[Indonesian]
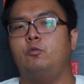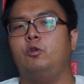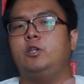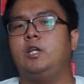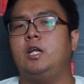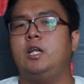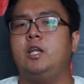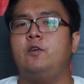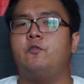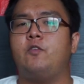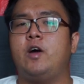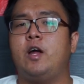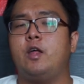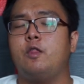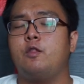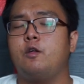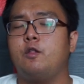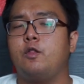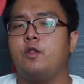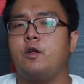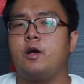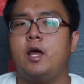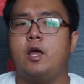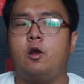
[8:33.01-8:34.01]
multi
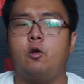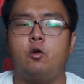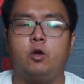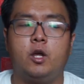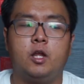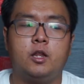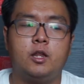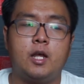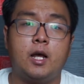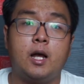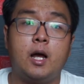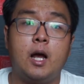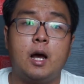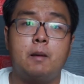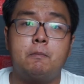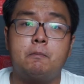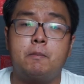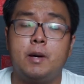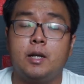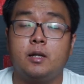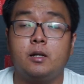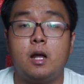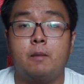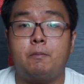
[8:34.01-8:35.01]
devices kayak Logitech
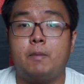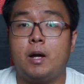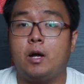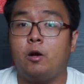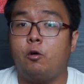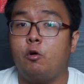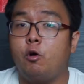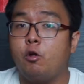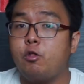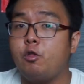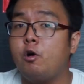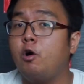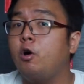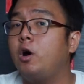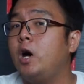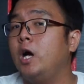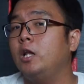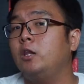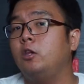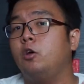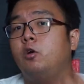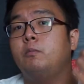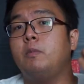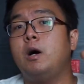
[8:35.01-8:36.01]
K480
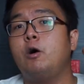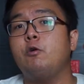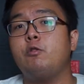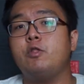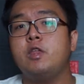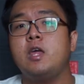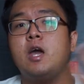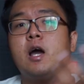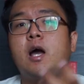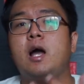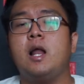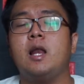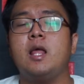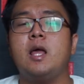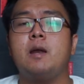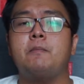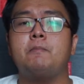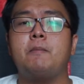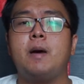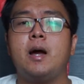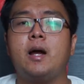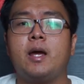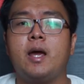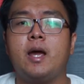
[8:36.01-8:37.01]
atau mouse-nya kalian
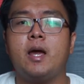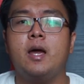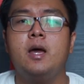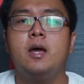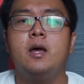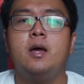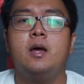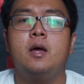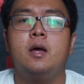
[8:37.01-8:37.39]
pakai